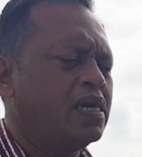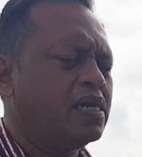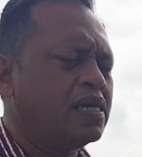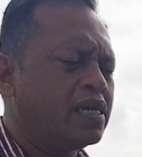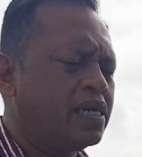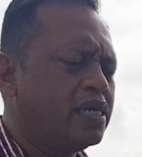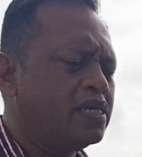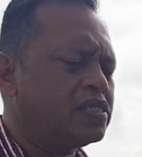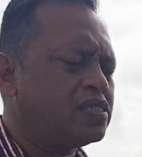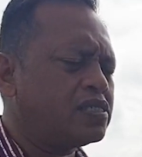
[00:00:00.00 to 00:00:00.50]

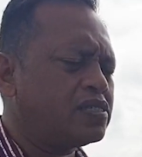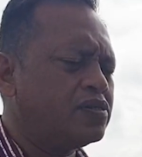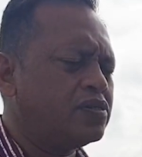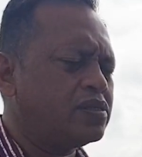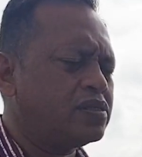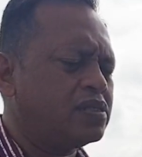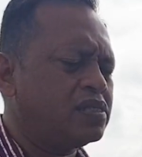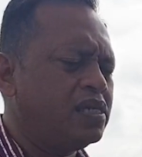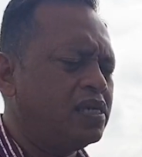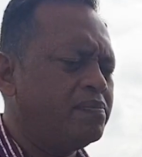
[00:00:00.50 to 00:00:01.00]

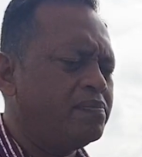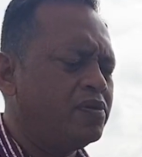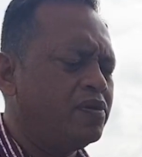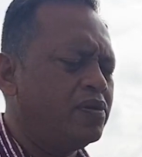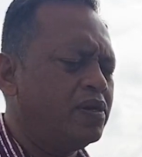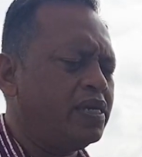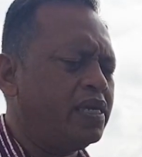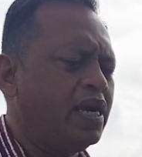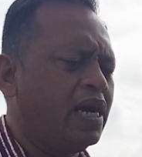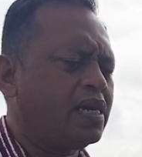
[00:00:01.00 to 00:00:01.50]
Kristus
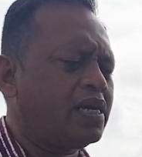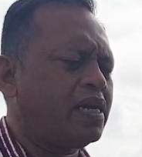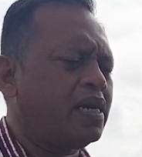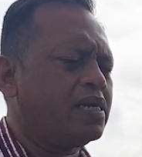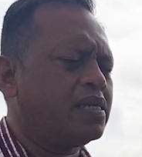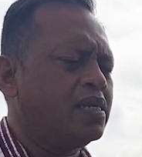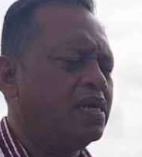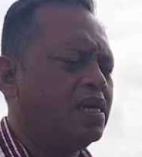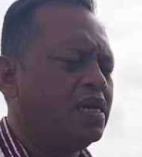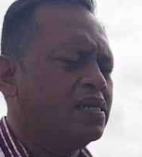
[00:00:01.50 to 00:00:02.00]

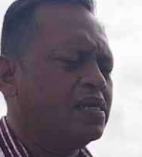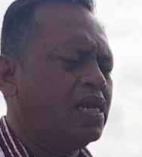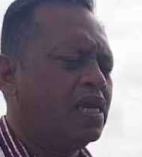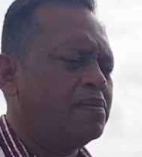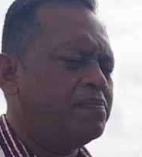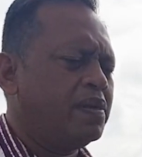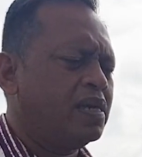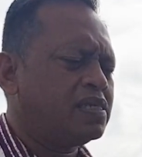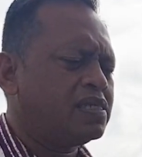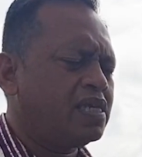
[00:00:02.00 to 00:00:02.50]
dimuliakan
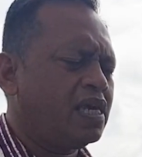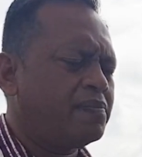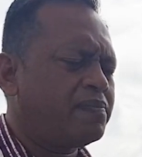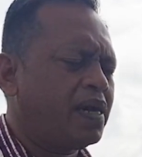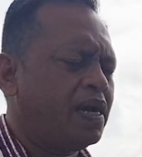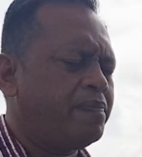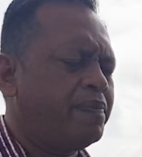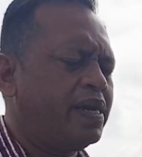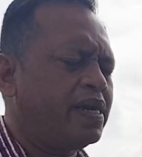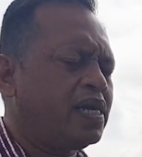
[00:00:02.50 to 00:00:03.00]
dan biar setiap
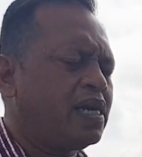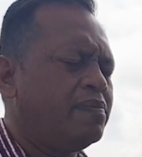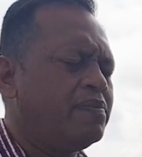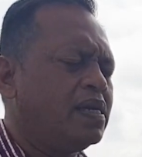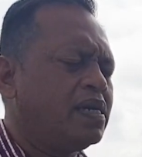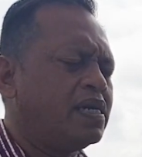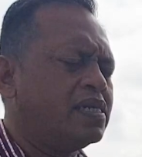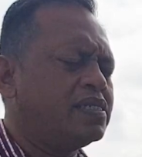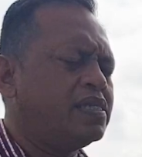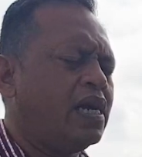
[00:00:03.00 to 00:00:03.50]
apa yang kami
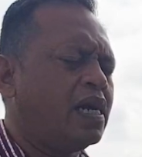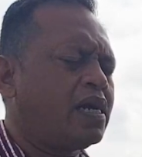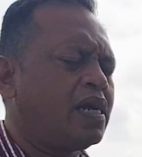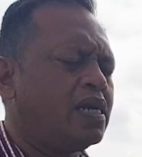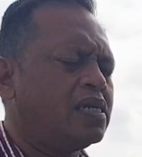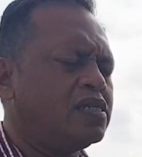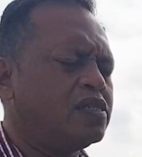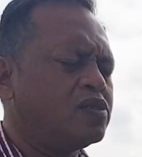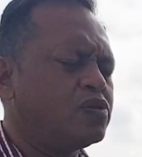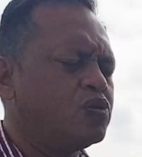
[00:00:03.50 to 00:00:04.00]

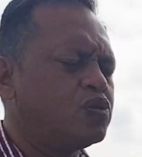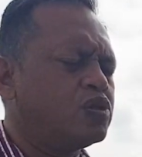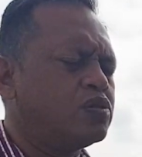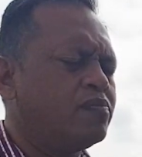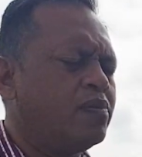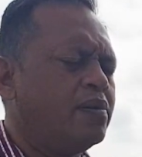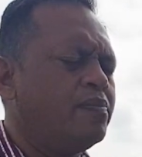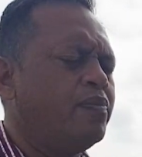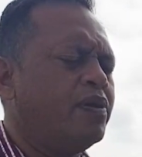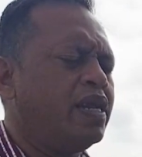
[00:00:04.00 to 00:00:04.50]
kerjakan itu
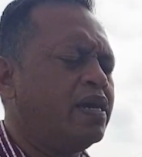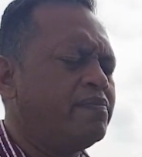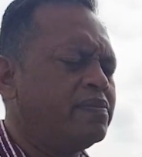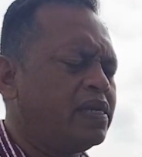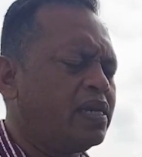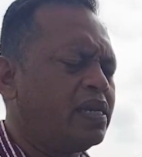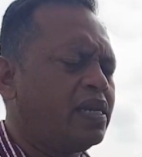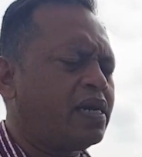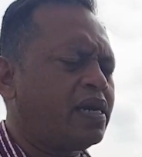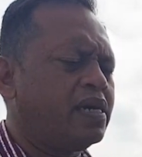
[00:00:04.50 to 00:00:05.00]
semua boleh
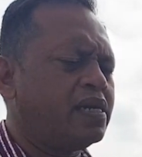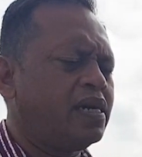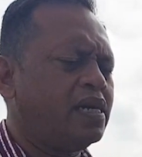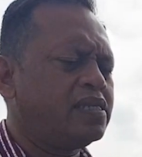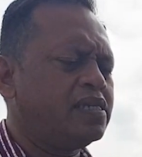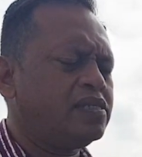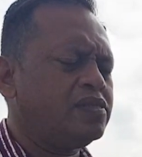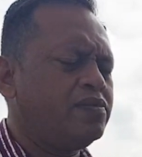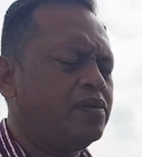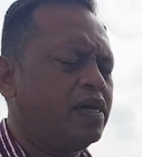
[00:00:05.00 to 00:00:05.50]
menyenangkan
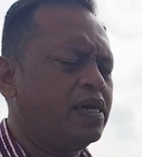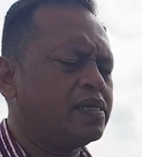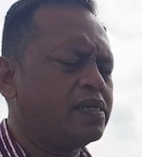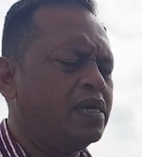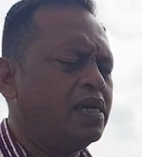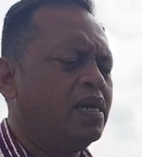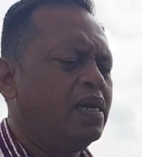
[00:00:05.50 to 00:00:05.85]
hati Tuhan.